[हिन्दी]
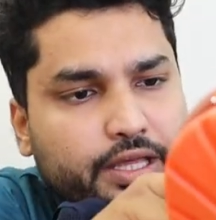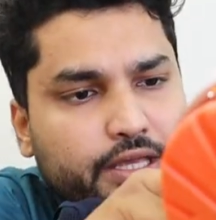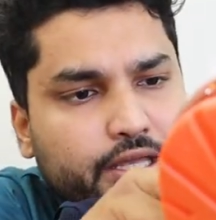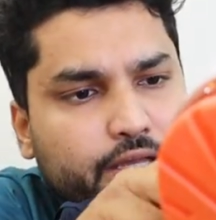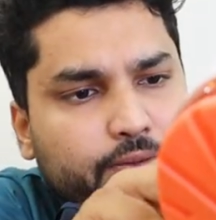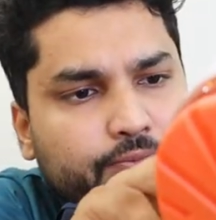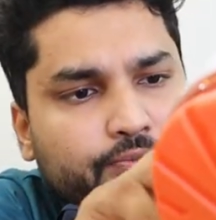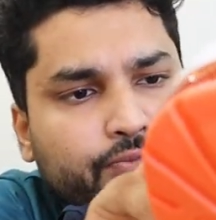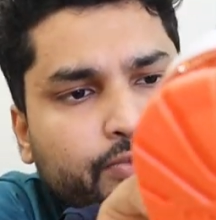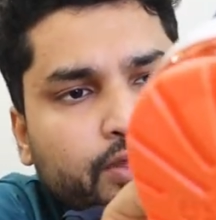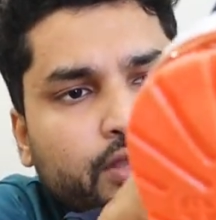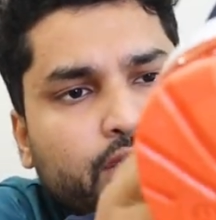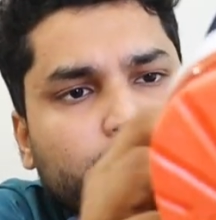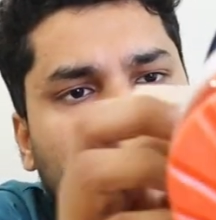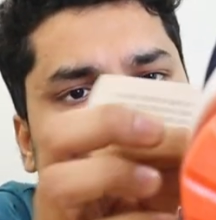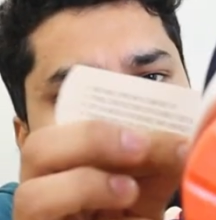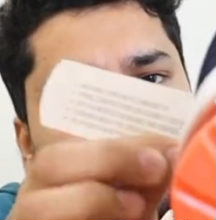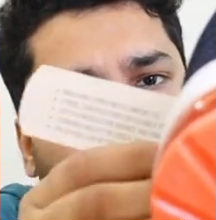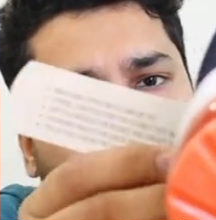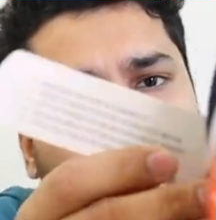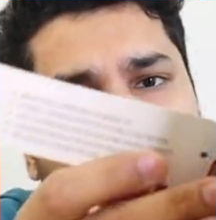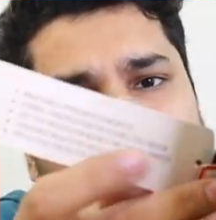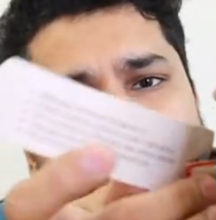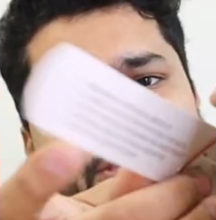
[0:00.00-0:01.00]
ठीक है
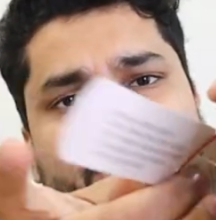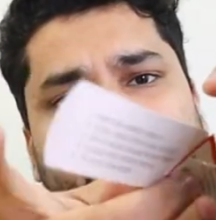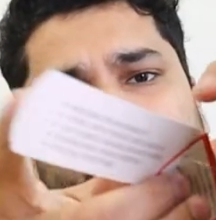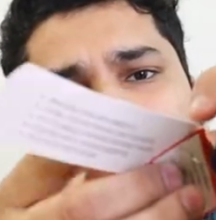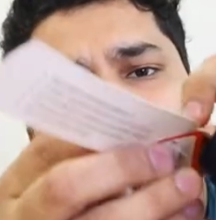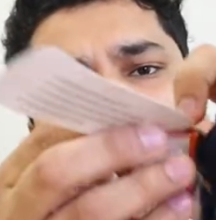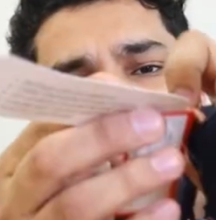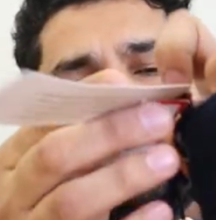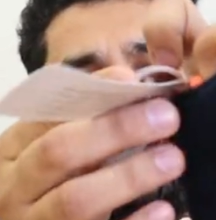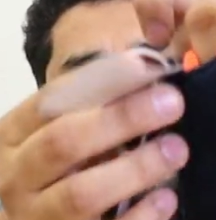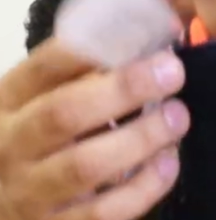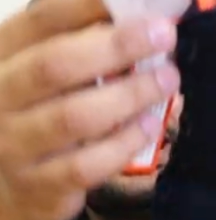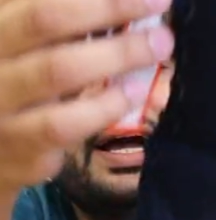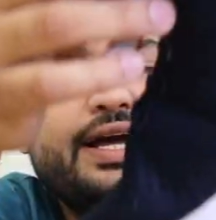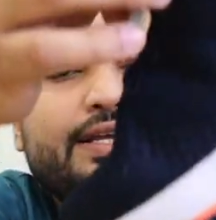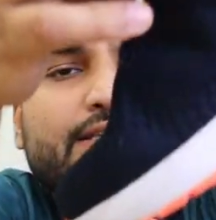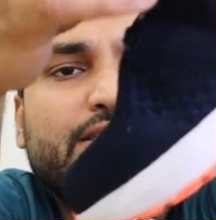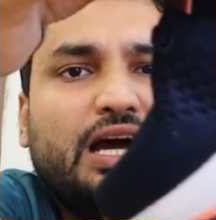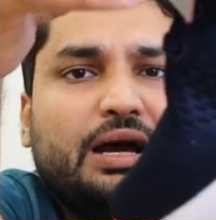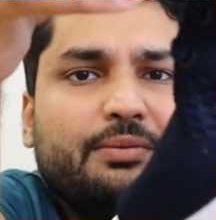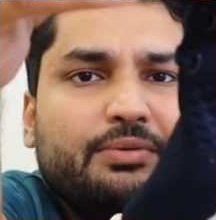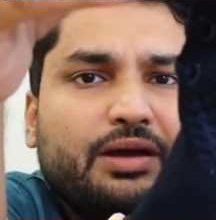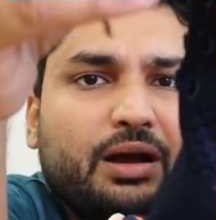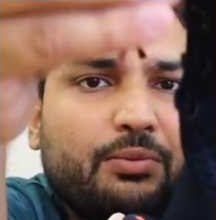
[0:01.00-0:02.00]
यू कैन चेकआउट ये गाइस
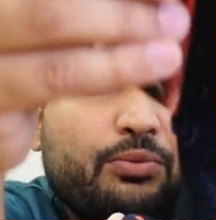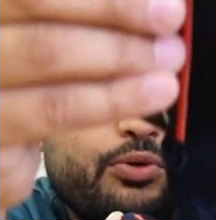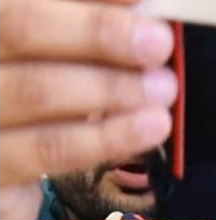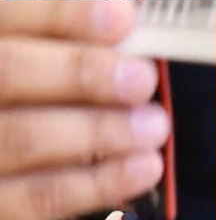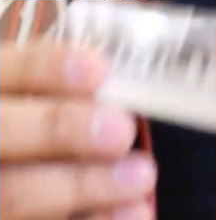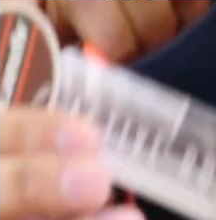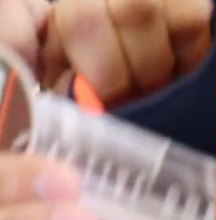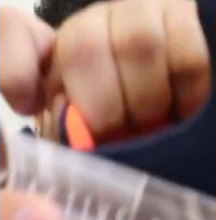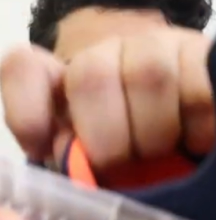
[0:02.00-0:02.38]
यहाँ पे आपको एक